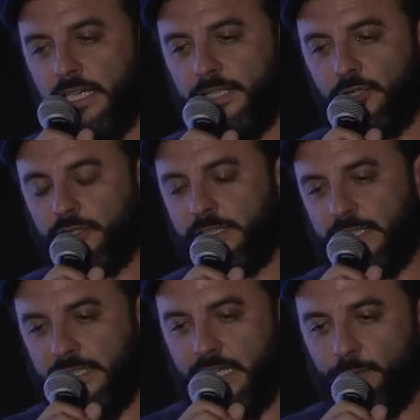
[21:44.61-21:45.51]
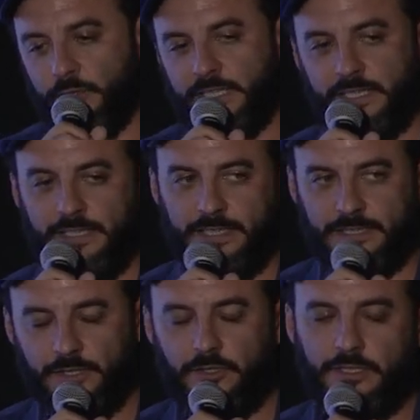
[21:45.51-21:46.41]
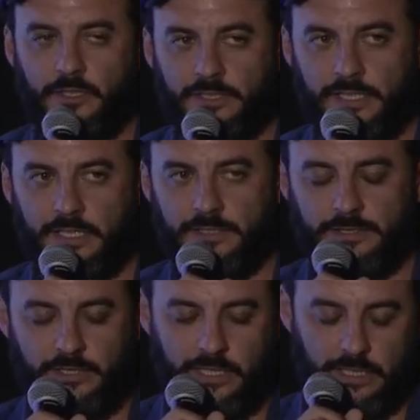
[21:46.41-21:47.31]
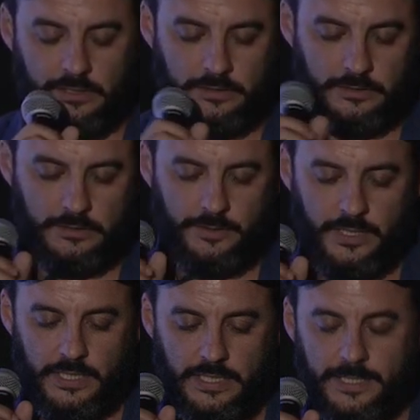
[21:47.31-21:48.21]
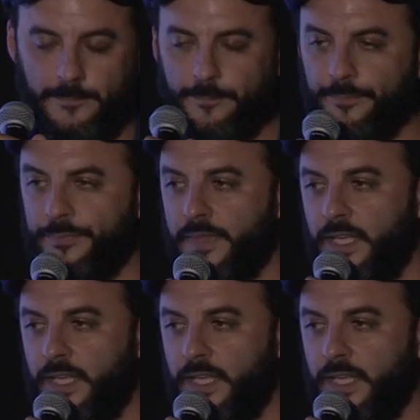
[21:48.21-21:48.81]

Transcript: Entonces tenía el montajista yendo entre Los Ángeles y Chile, em,